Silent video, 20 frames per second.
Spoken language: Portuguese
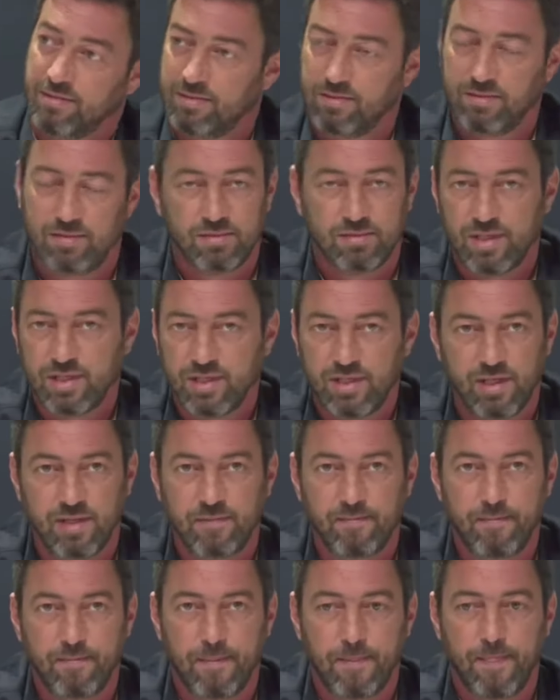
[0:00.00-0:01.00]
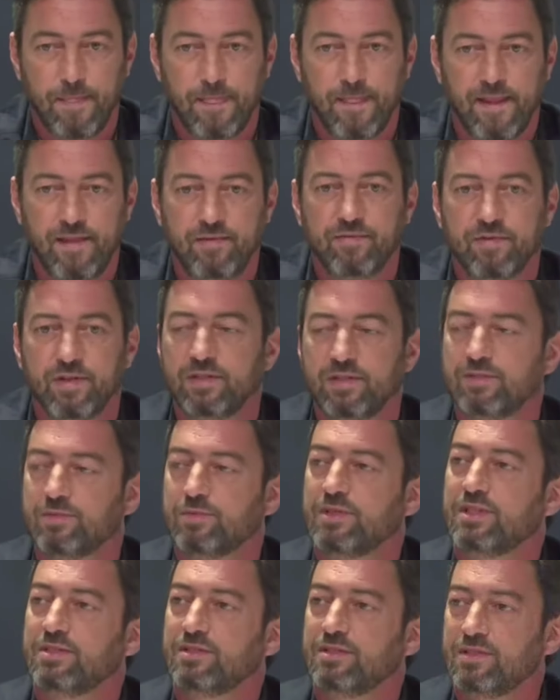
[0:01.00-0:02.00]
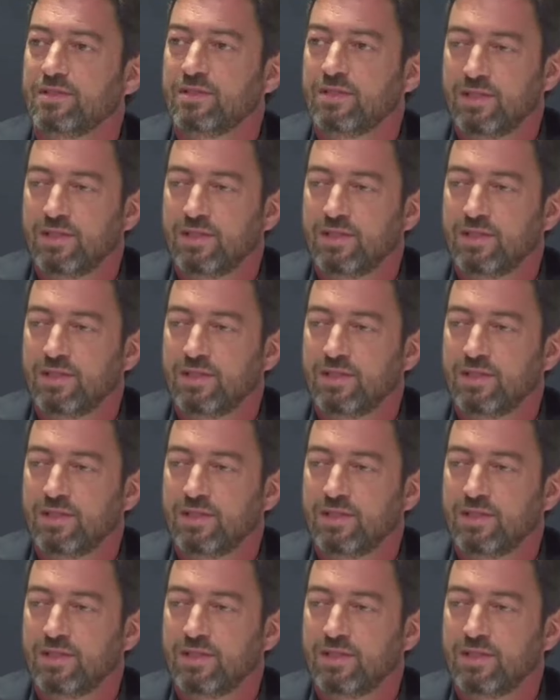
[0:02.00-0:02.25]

não ganhei, infelizmente.